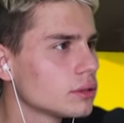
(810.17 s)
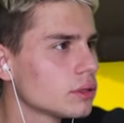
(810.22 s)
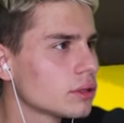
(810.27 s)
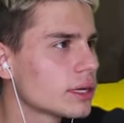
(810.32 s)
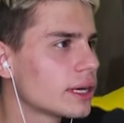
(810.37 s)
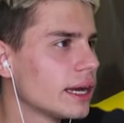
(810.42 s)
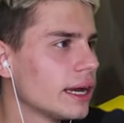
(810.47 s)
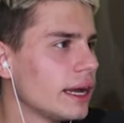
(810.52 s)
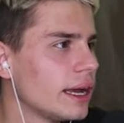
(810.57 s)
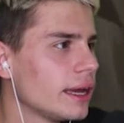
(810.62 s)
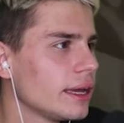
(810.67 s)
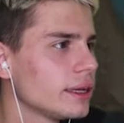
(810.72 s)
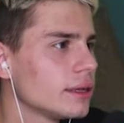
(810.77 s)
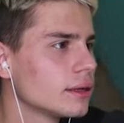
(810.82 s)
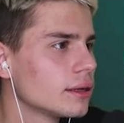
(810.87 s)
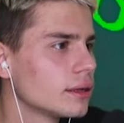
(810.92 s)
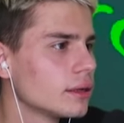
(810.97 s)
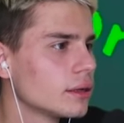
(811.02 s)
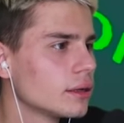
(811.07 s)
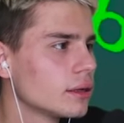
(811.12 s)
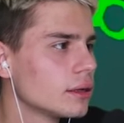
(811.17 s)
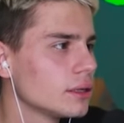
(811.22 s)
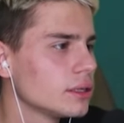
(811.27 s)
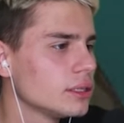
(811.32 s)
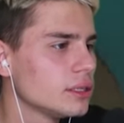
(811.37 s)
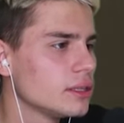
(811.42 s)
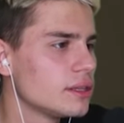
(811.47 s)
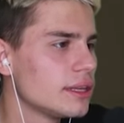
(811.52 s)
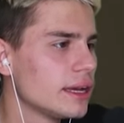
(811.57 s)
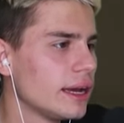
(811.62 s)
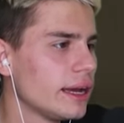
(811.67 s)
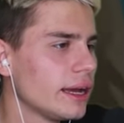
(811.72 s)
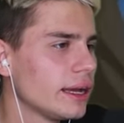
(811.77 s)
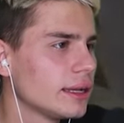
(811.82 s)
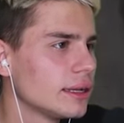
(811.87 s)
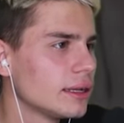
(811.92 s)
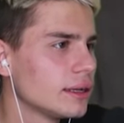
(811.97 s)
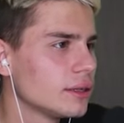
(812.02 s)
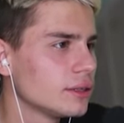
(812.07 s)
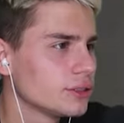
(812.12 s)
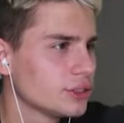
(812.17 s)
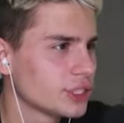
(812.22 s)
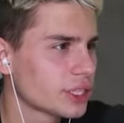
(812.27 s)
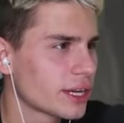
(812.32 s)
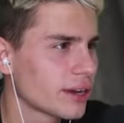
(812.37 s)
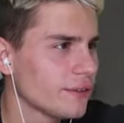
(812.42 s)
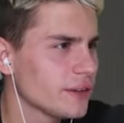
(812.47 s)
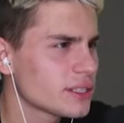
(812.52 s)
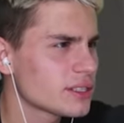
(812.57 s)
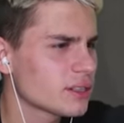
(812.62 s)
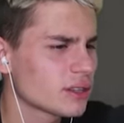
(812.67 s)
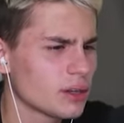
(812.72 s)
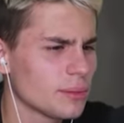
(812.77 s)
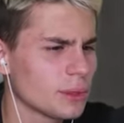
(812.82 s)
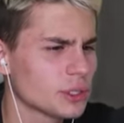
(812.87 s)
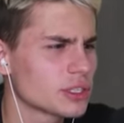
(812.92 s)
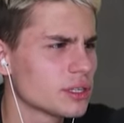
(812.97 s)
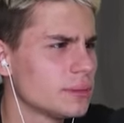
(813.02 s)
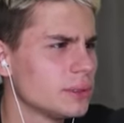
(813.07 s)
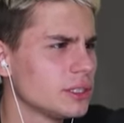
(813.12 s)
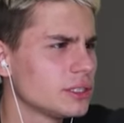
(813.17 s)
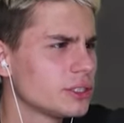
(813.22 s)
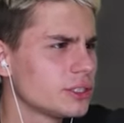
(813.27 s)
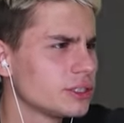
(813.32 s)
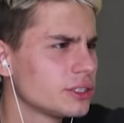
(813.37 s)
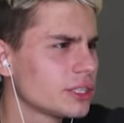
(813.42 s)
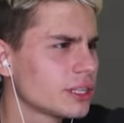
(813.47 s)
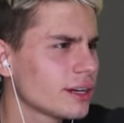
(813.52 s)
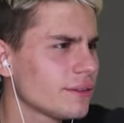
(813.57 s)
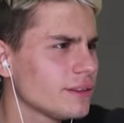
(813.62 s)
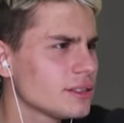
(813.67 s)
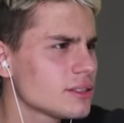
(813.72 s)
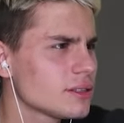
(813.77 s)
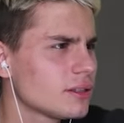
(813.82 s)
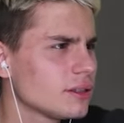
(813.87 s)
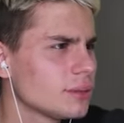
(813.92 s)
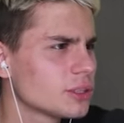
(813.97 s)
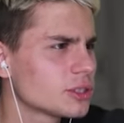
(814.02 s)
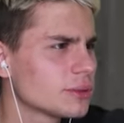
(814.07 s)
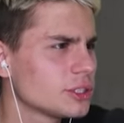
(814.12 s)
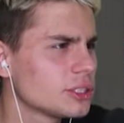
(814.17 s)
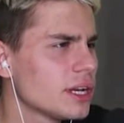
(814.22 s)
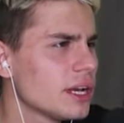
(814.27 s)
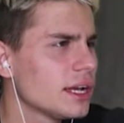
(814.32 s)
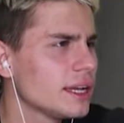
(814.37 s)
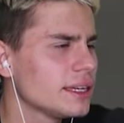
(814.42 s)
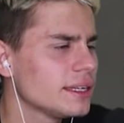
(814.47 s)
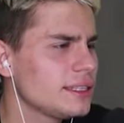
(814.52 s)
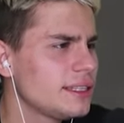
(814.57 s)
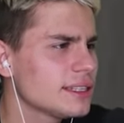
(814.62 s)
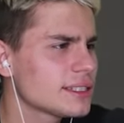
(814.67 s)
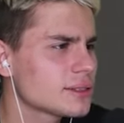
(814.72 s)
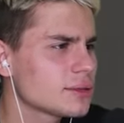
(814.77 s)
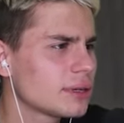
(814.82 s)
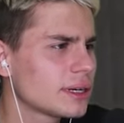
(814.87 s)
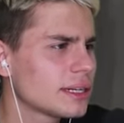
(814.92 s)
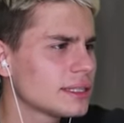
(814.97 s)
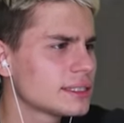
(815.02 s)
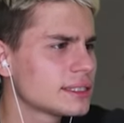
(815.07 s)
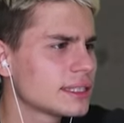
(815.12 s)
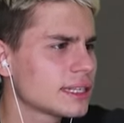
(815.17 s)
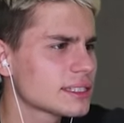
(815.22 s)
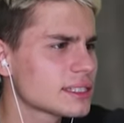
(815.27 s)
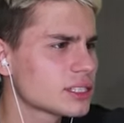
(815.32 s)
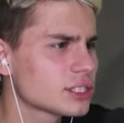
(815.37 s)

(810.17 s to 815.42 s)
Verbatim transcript: Okej, okay. idę. A Ciekawe, co, co to mnie? może być. Ciekawe, co to może być. Idę, słuchaj, za